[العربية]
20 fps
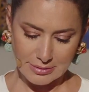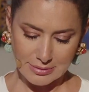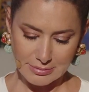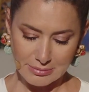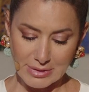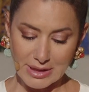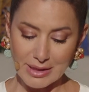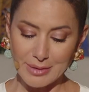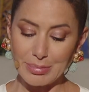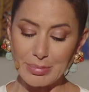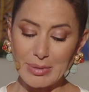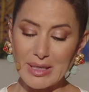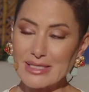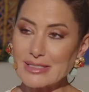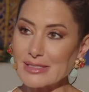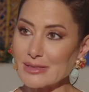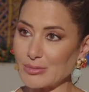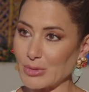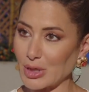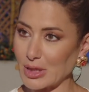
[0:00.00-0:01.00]
من
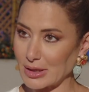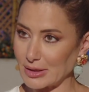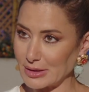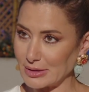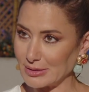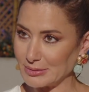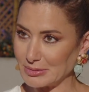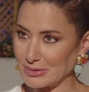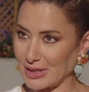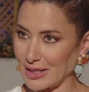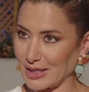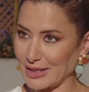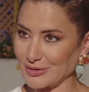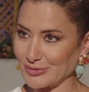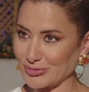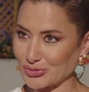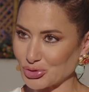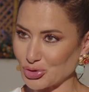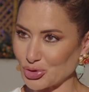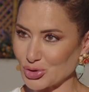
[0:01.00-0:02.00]
البلازما هيدي بدي اعرف
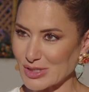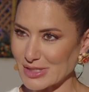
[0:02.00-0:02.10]
شو,